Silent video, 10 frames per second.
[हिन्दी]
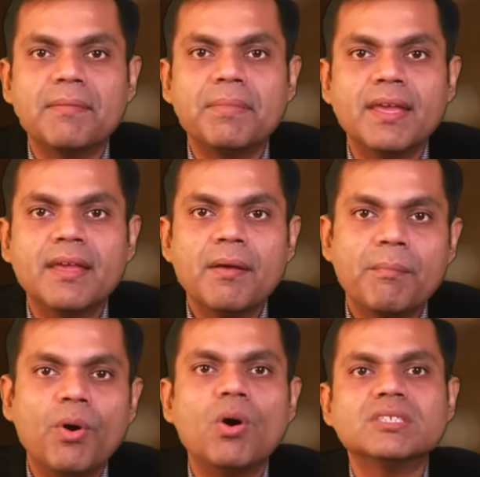के भी
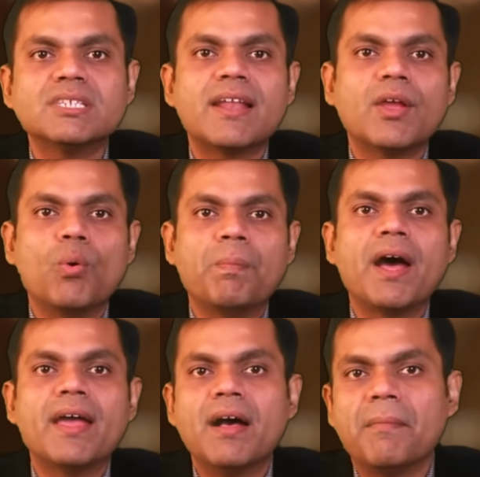बहुत सारे
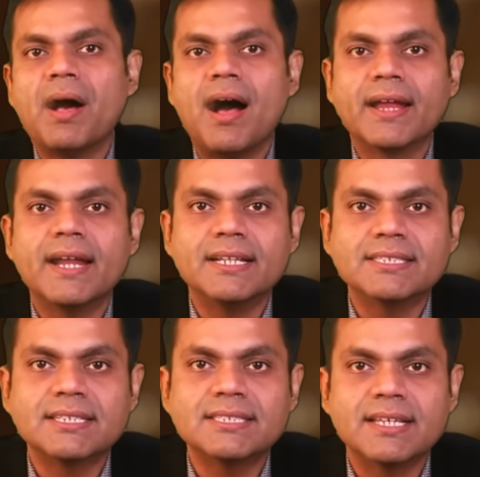उपाय हम आगे
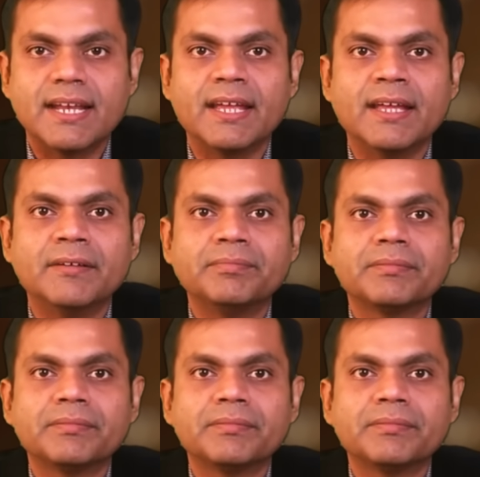डिस्कस करेंगे